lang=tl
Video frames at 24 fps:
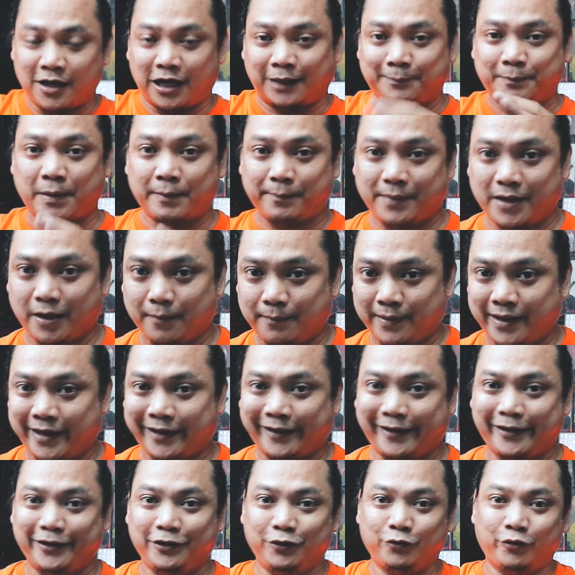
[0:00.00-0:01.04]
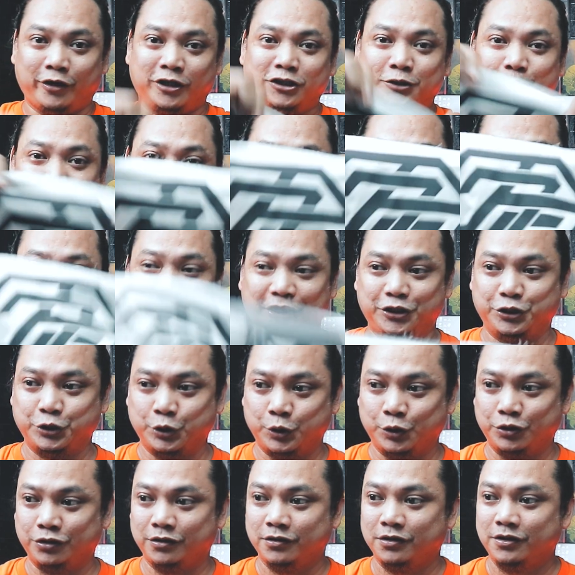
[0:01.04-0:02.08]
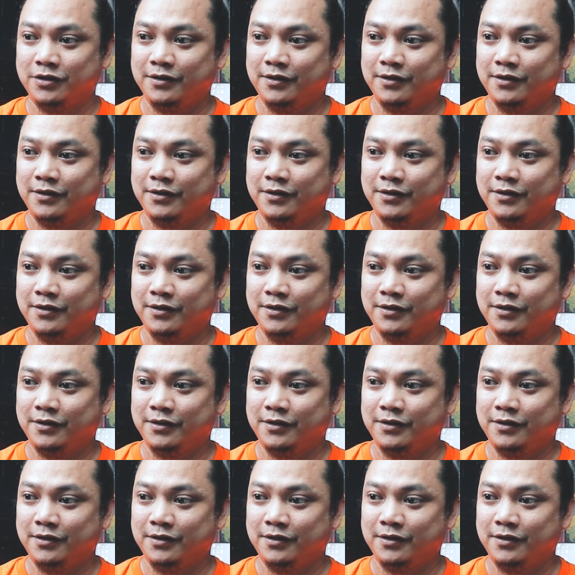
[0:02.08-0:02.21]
at papahabain eh, yung explanation.